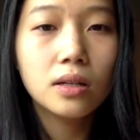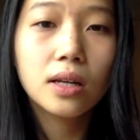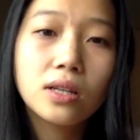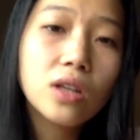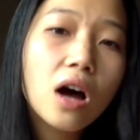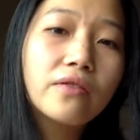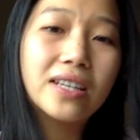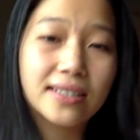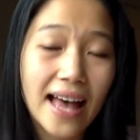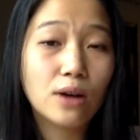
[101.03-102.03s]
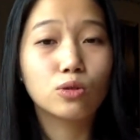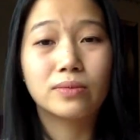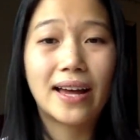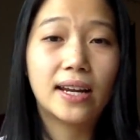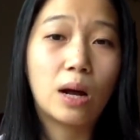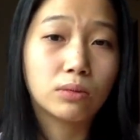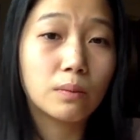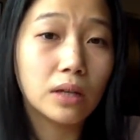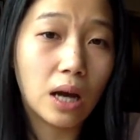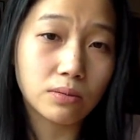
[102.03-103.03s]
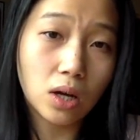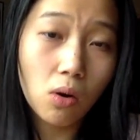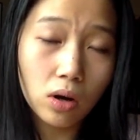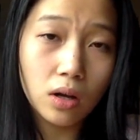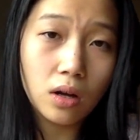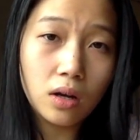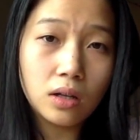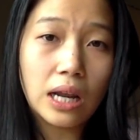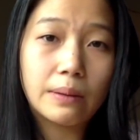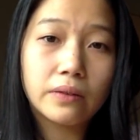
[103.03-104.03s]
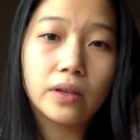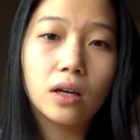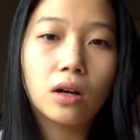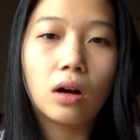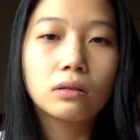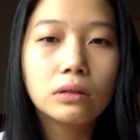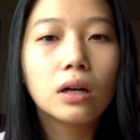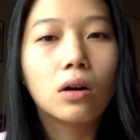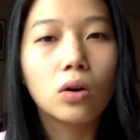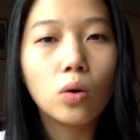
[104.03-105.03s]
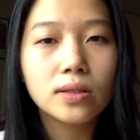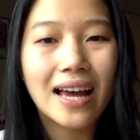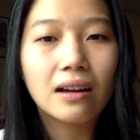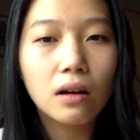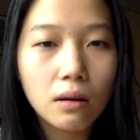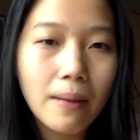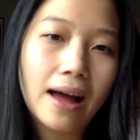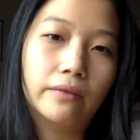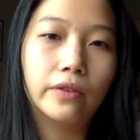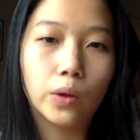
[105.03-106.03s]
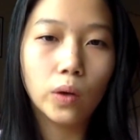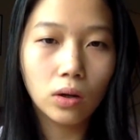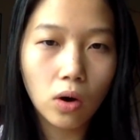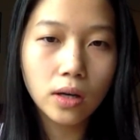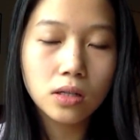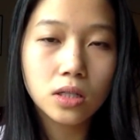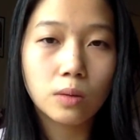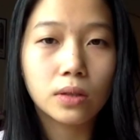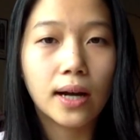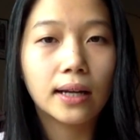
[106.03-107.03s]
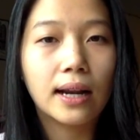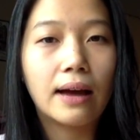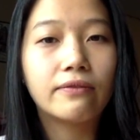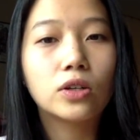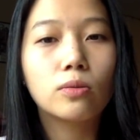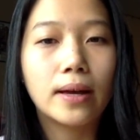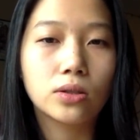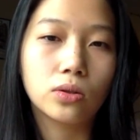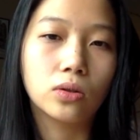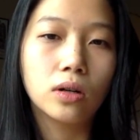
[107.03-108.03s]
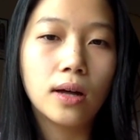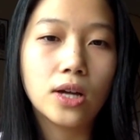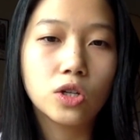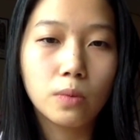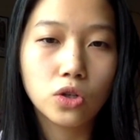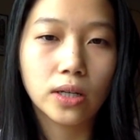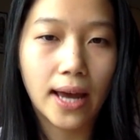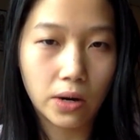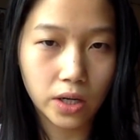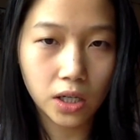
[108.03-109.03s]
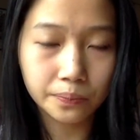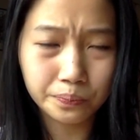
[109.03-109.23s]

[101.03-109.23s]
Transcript: lý do vì sao chúng ta nên học tâm lý học xã hội là bởi vì con người có lỗi sai cơ bản về quy lỗi trong tiếng Anh là fundamental attribution error